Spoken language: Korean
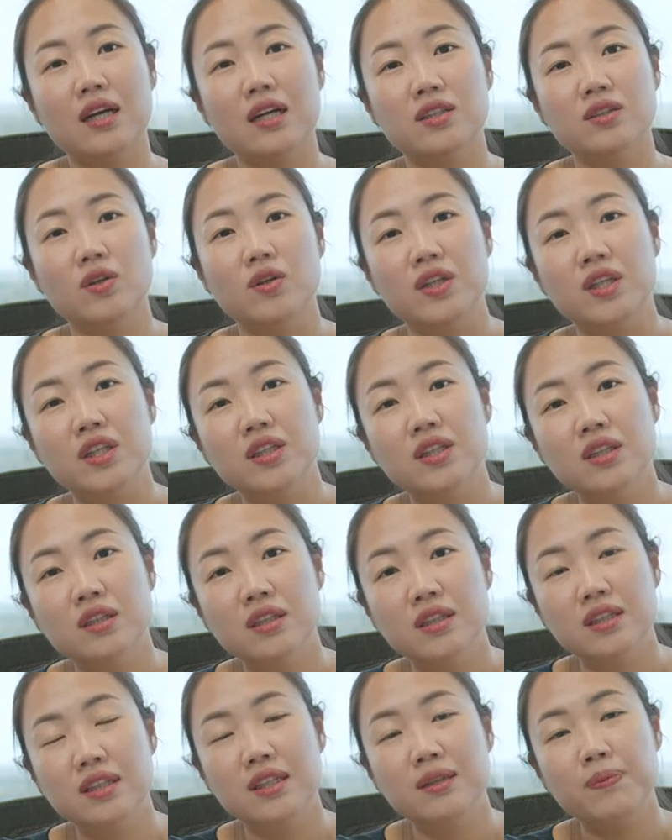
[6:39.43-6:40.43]
그래서
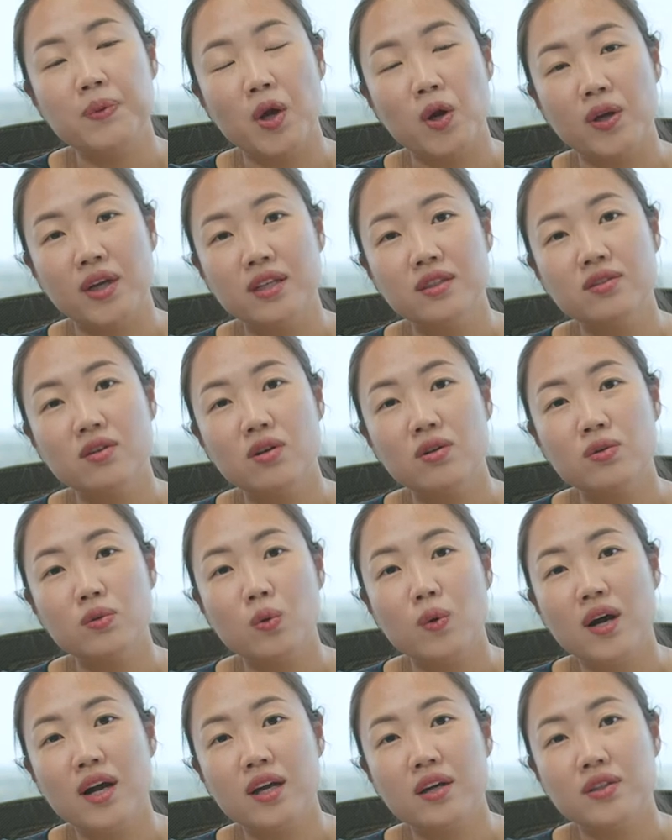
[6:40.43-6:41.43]
이를, 이 별개성을
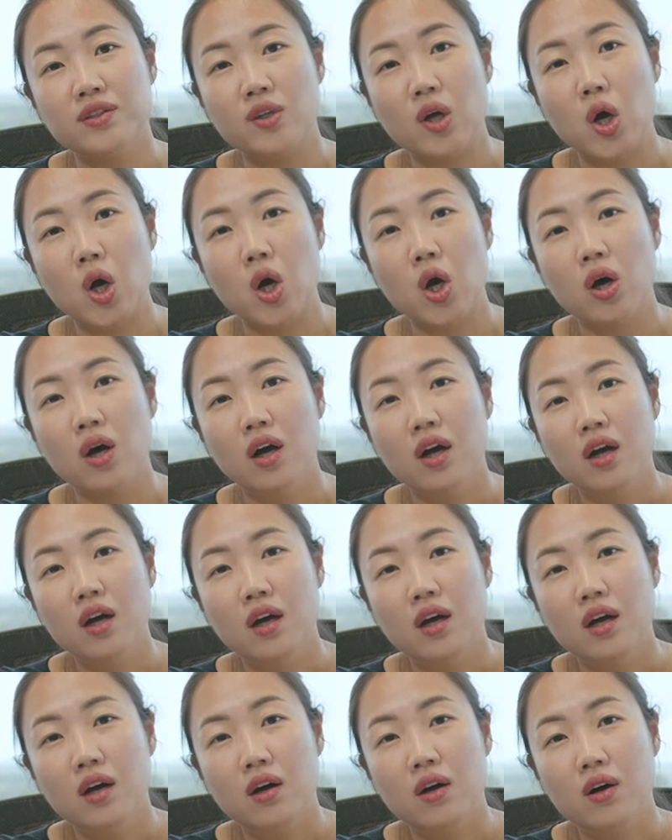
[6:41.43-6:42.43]
통하여서,
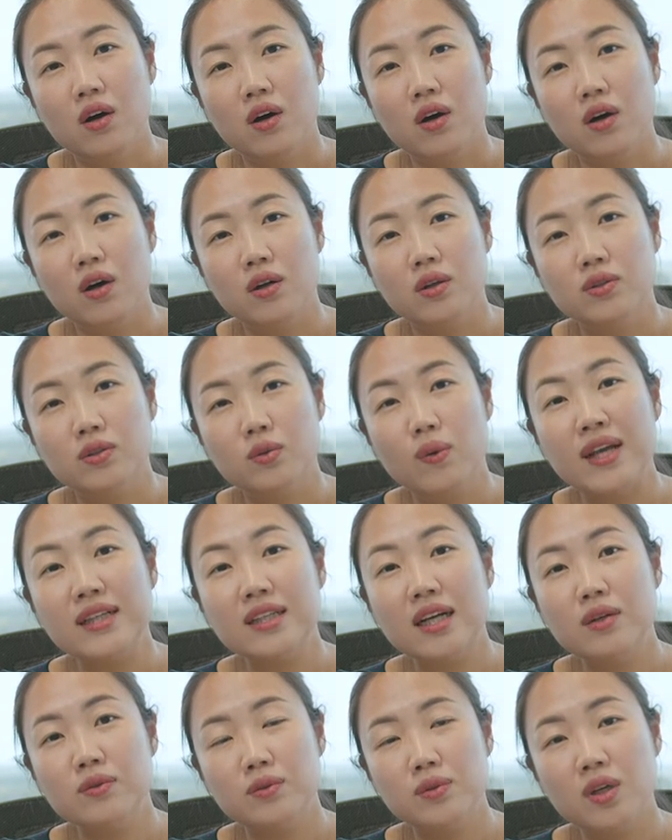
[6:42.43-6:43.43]
어,
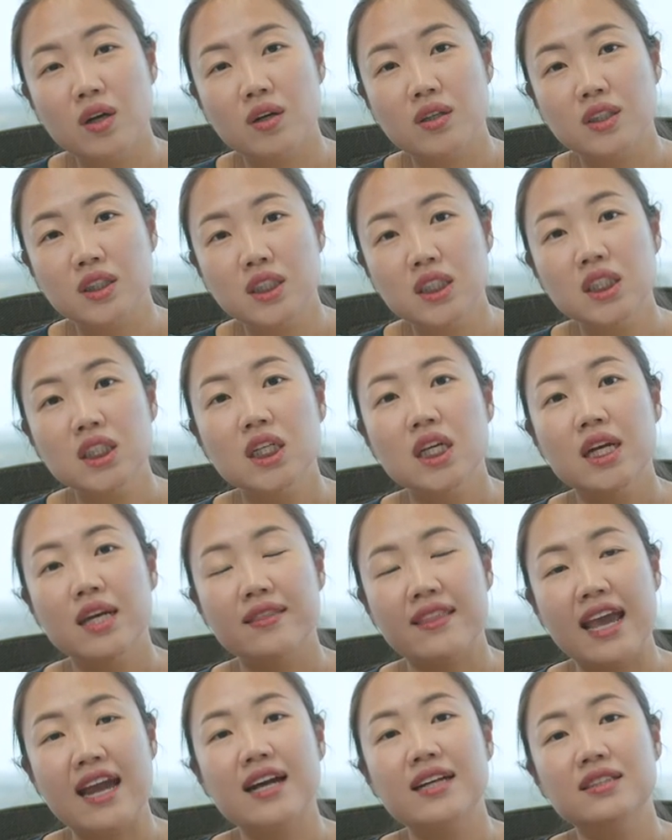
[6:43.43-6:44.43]
회사 운영을
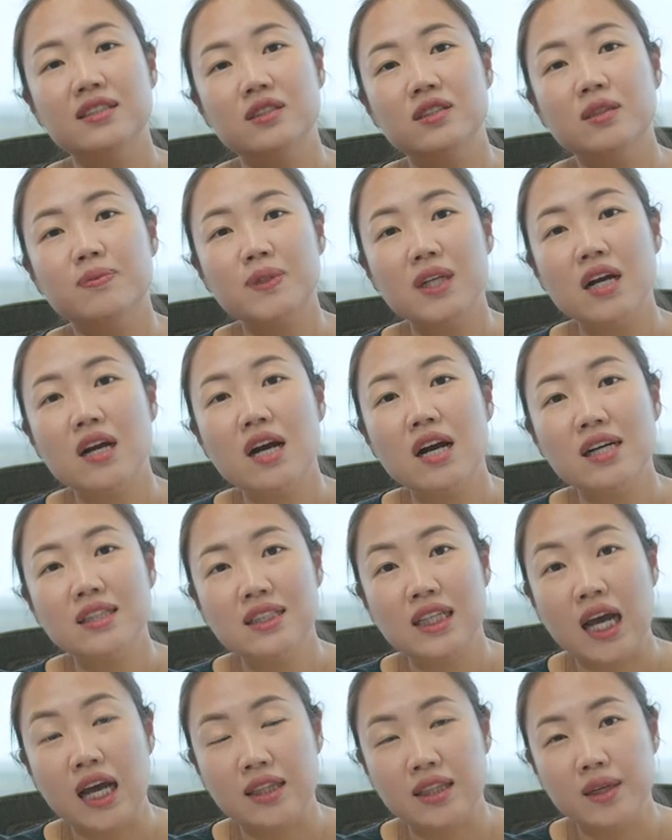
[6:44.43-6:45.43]
내가 직접
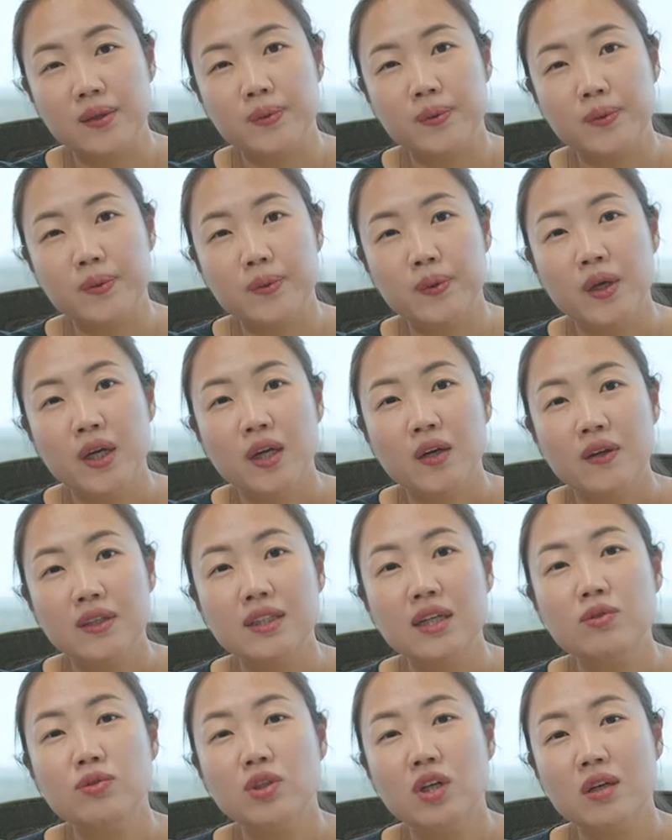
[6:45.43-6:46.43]
참가하지 않아도
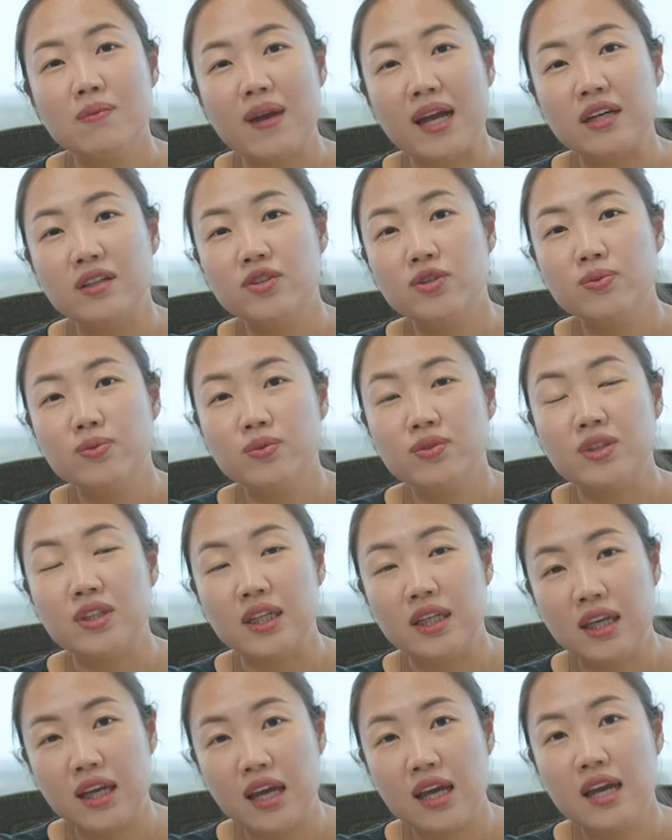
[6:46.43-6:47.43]
회사 운영이 매끄러울 수
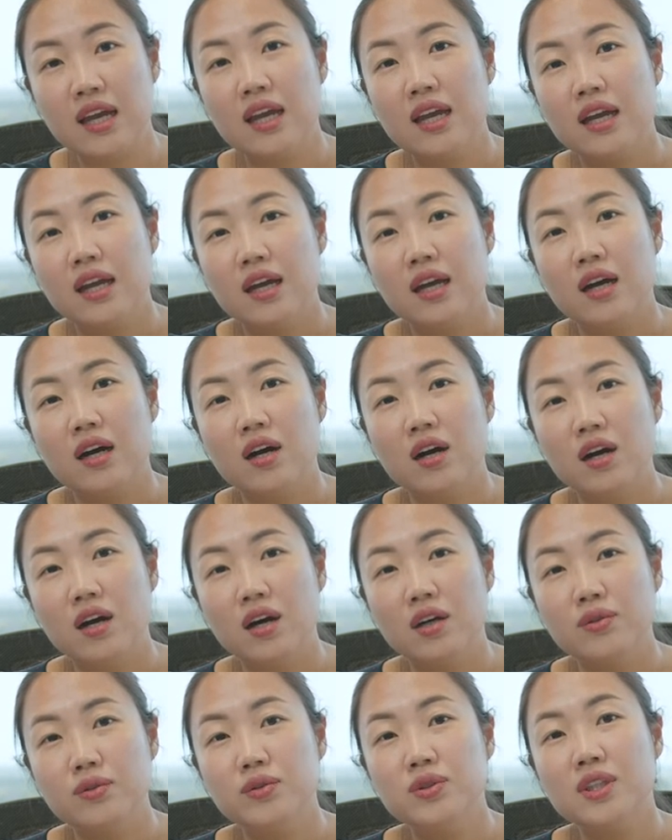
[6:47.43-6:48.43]
있게
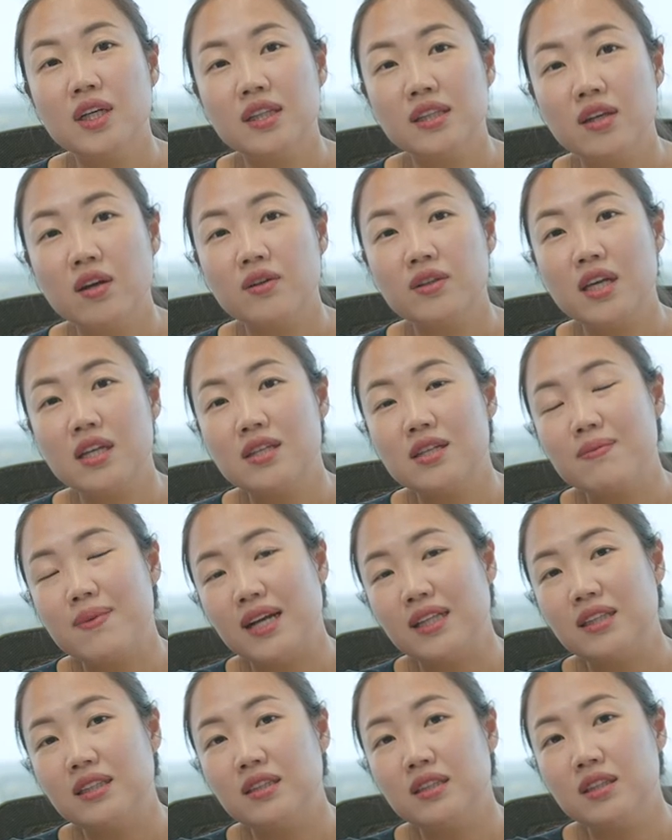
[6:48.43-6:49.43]
어, 유지하는 형태들을
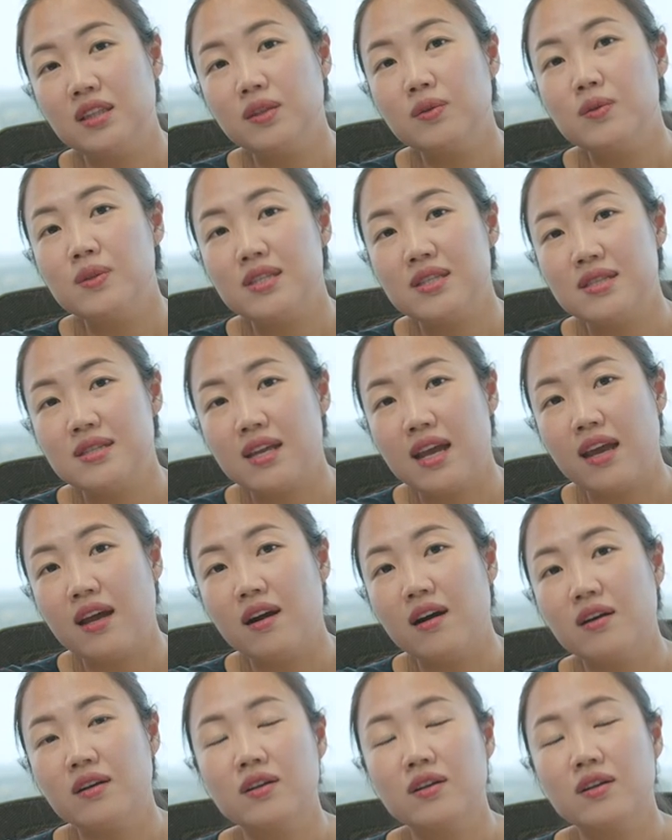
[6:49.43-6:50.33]
많이들 띄고 있으세요.